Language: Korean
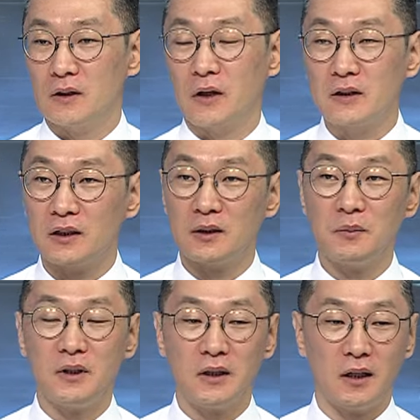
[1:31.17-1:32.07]
굉장히
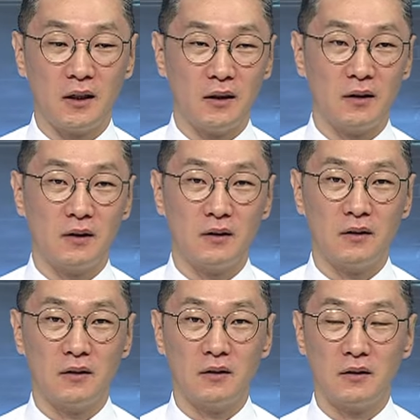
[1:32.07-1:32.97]
심리가
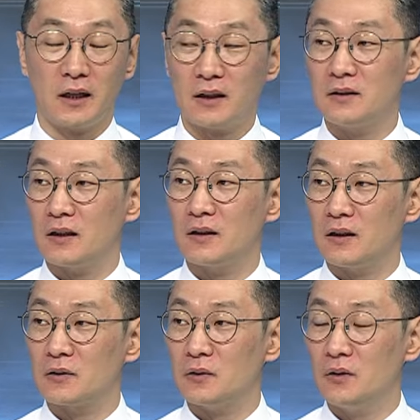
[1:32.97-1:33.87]
약한
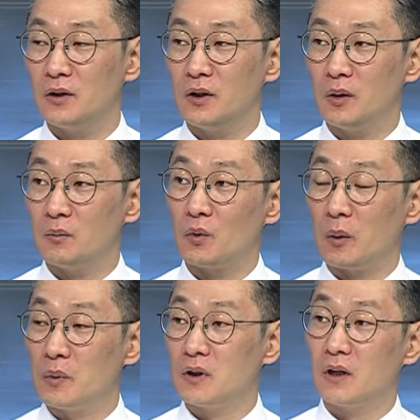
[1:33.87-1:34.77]
상태에서 뭐
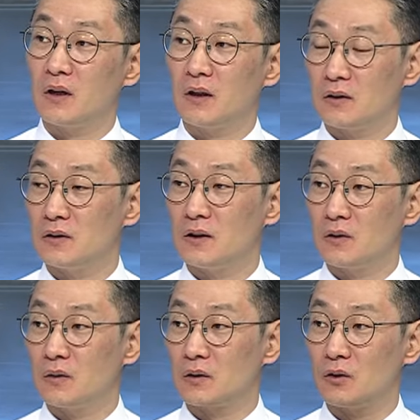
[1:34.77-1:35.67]
엔비디아라든지
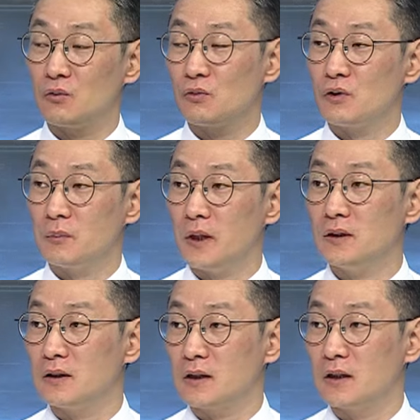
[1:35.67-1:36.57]
이런 기술주들이
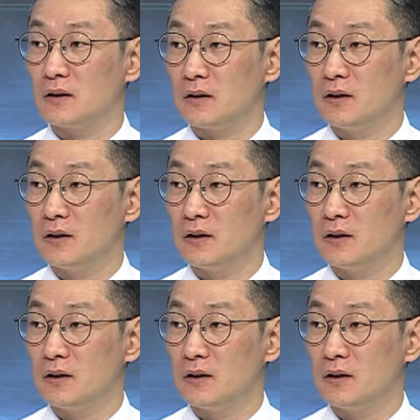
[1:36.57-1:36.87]
빠지니까